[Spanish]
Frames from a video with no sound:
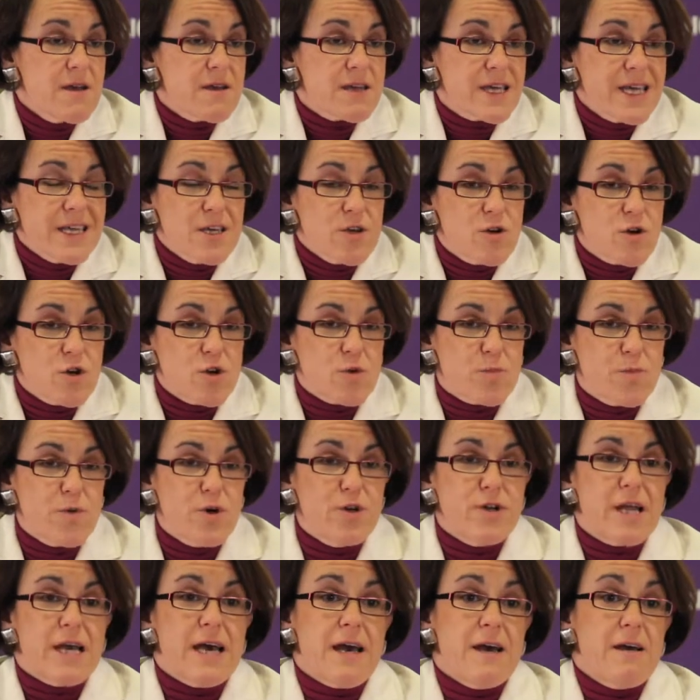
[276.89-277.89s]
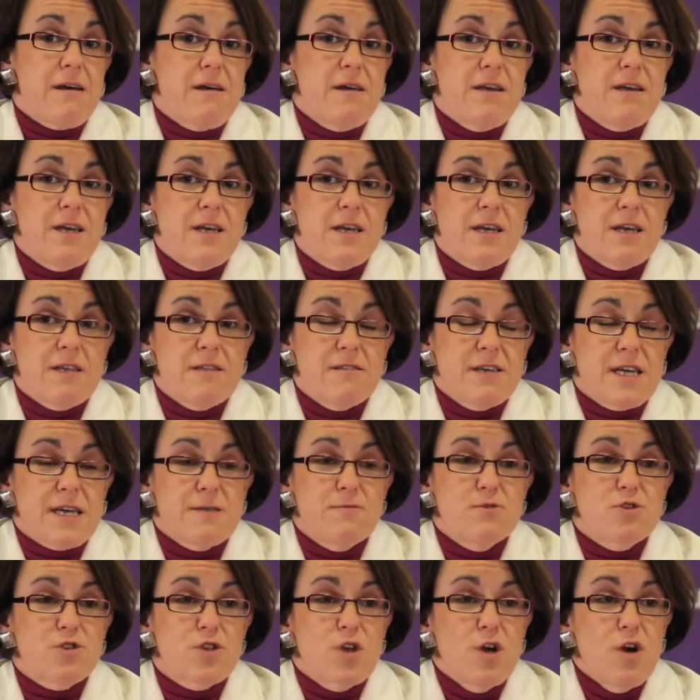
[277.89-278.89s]
que incorpora, eh,
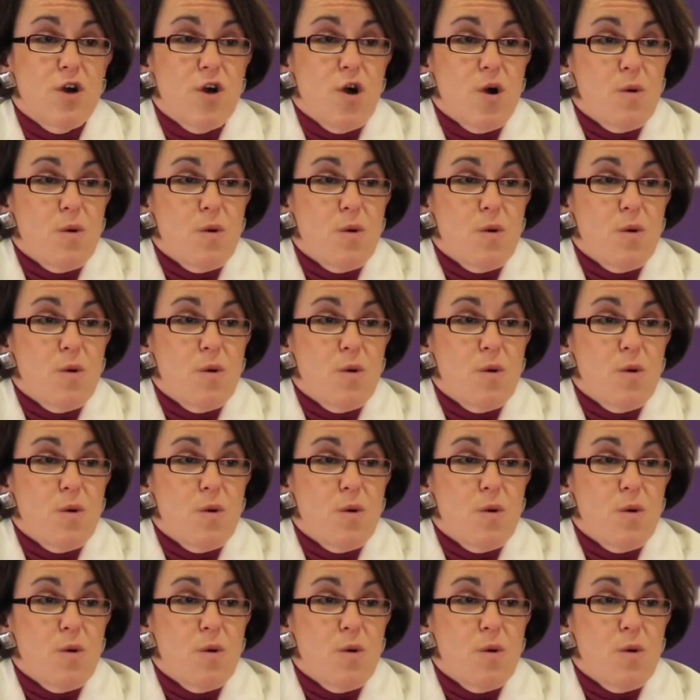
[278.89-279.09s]
digamos,